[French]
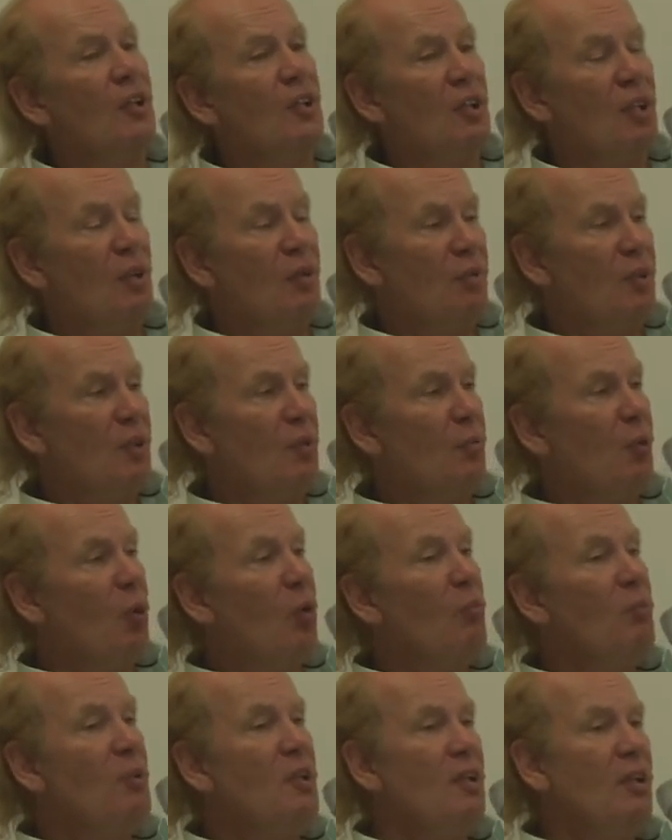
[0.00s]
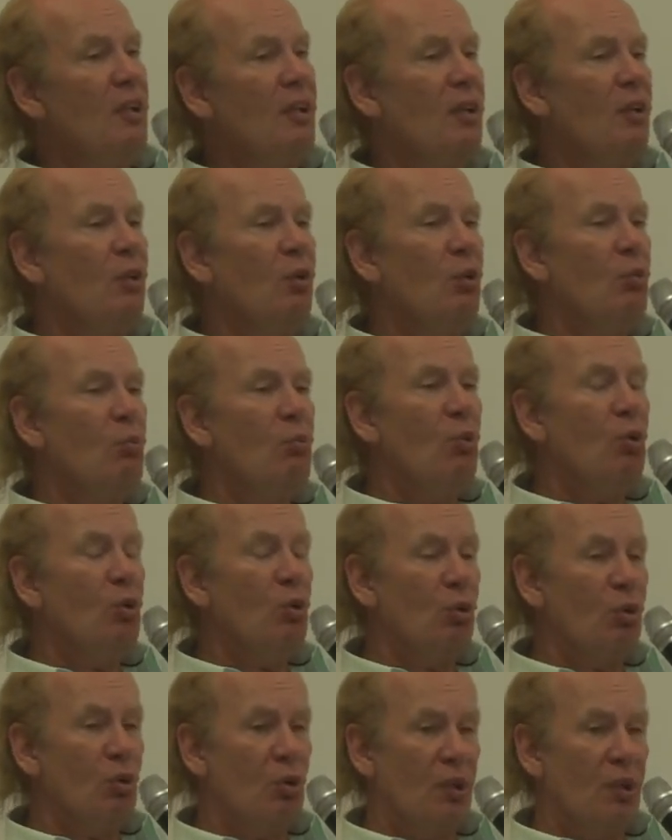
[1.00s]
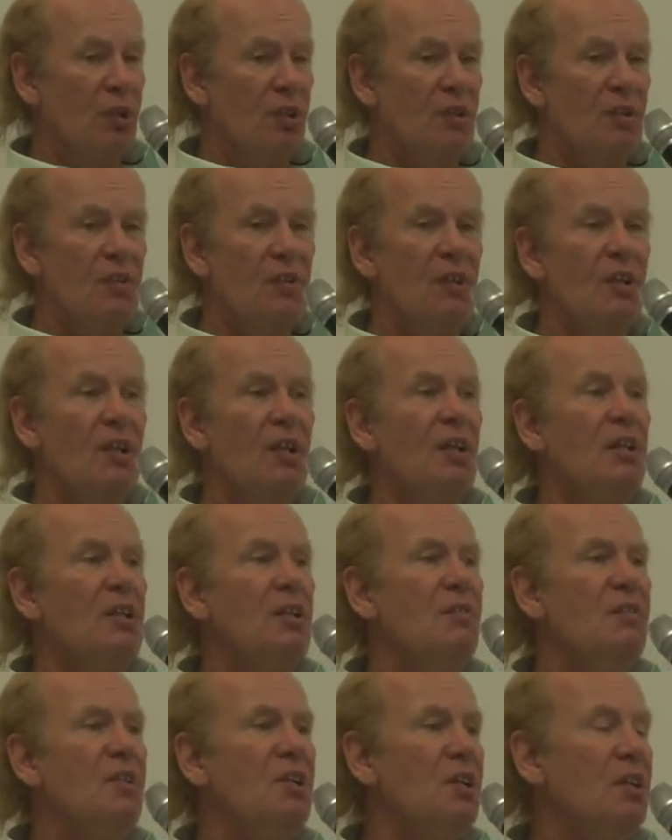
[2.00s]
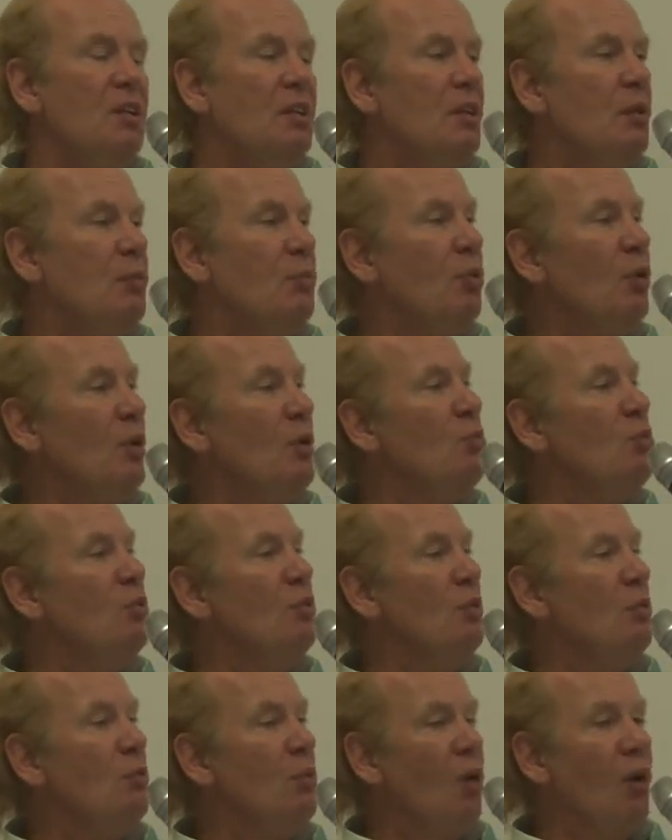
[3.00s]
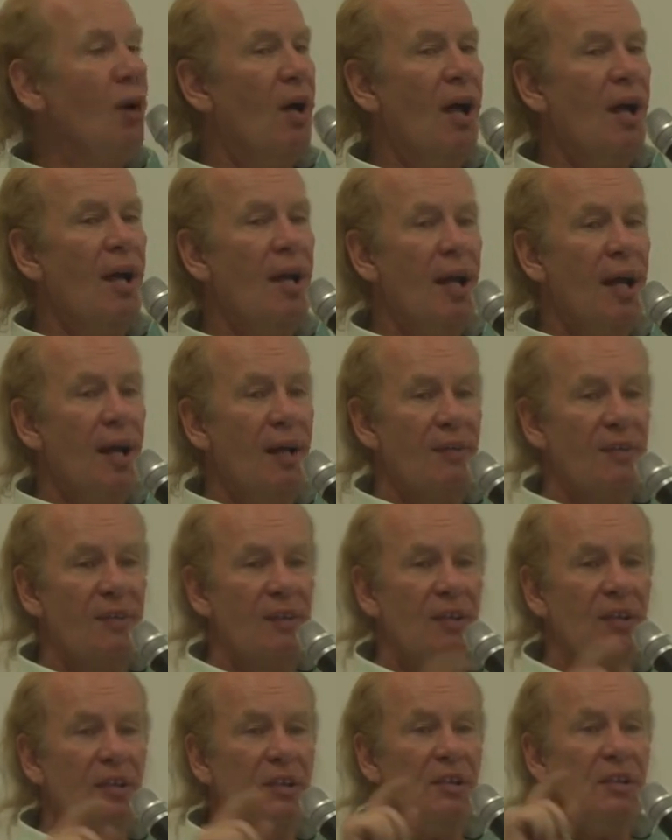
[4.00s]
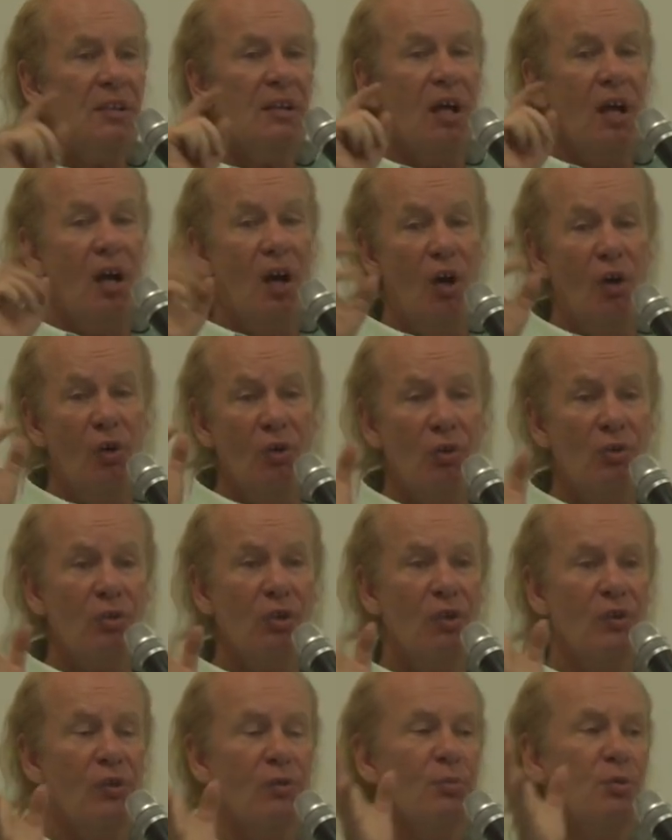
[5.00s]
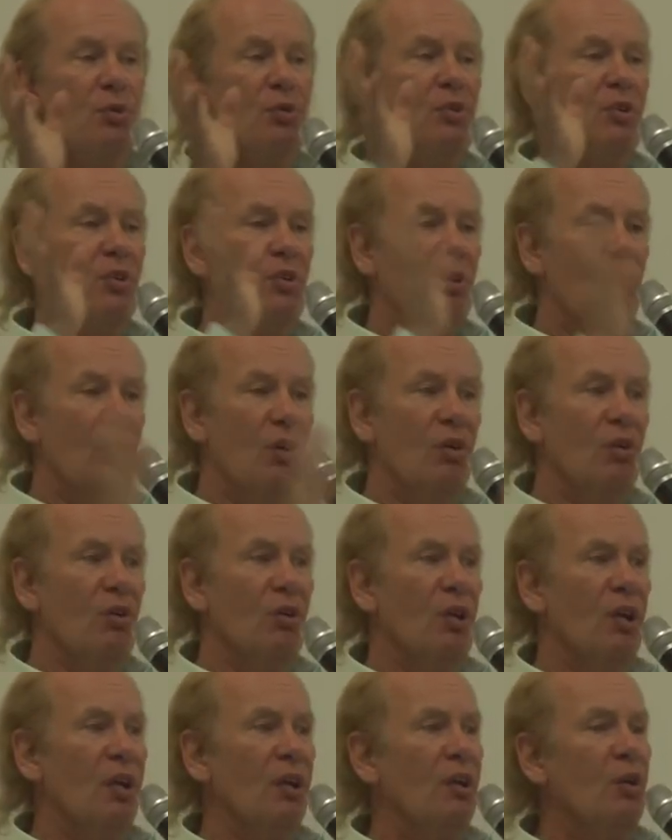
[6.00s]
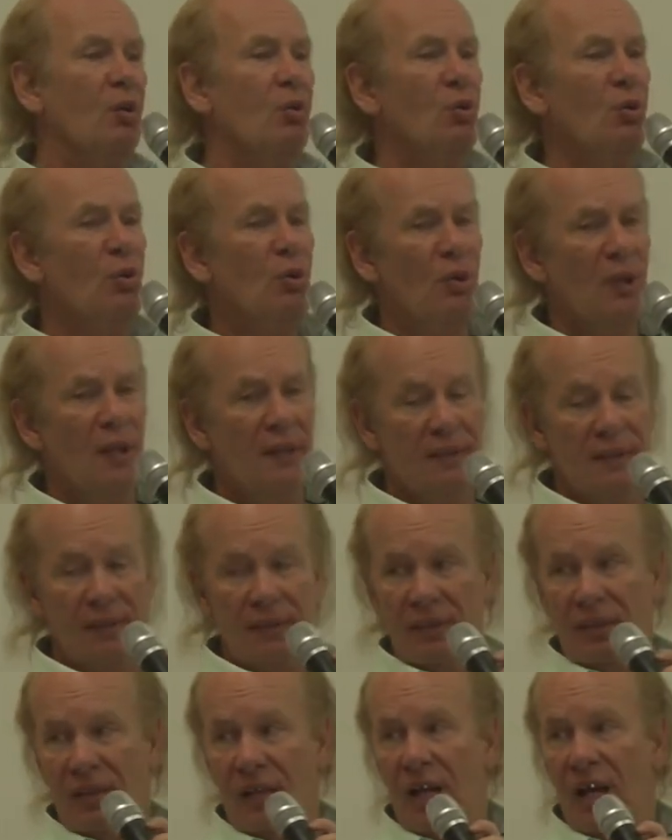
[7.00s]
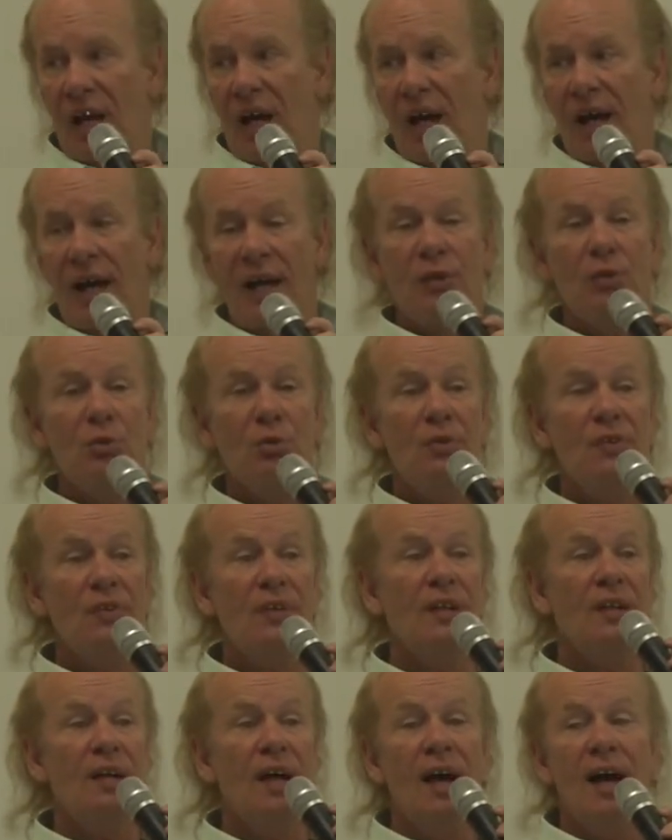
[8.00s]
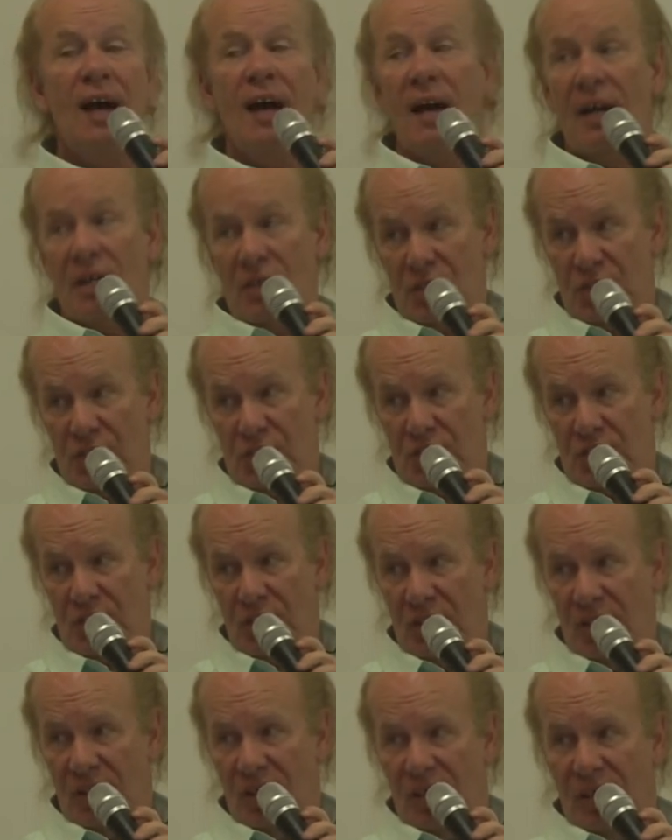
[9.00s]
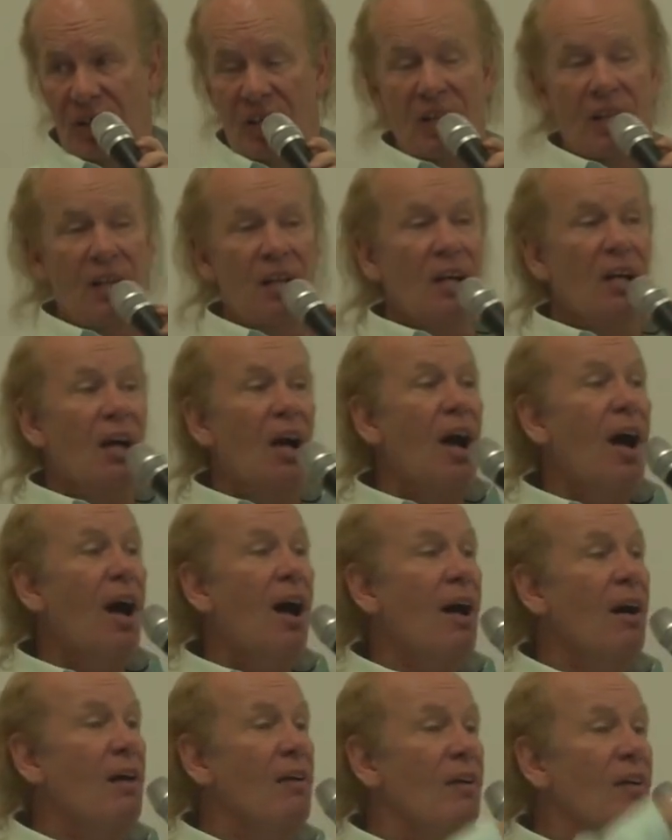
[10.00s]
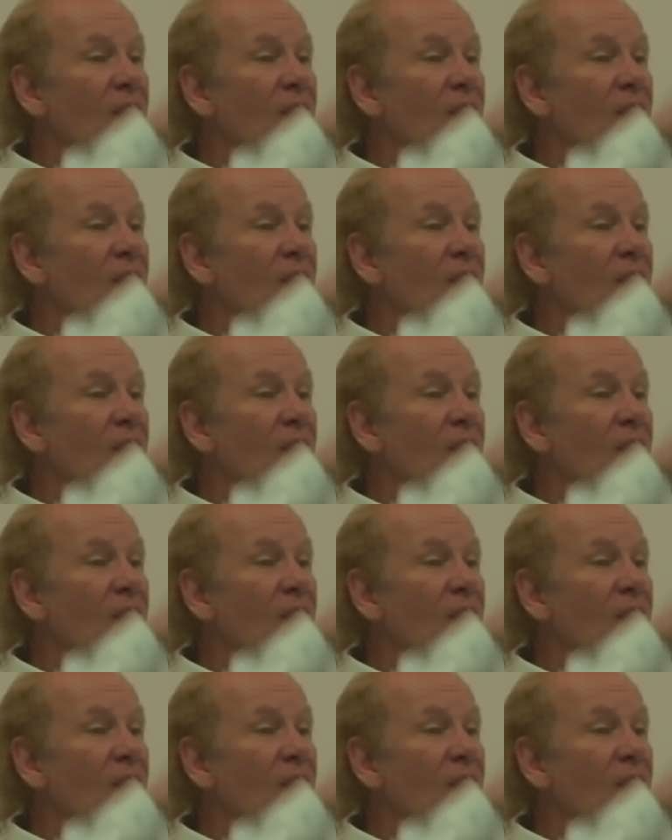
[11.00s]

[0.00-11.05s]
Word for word: je l'avais promis, le mot qui désigne la divinité pour les musulmans, Allah, s'écrit en transposant en gréco-latin a2LAH. A,